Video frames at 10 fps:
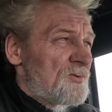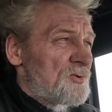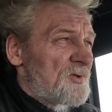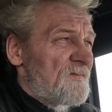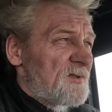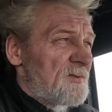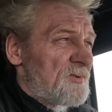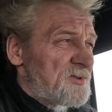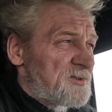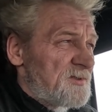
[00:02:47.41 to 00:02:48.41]
dużo
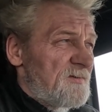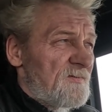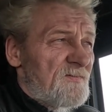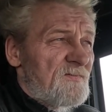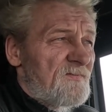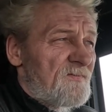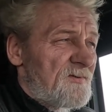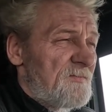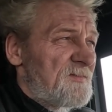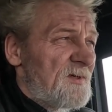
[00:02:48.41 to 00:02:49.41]
wiadomości
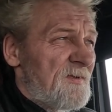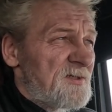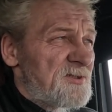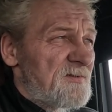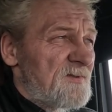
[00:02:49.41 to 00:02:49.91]
w tym temacie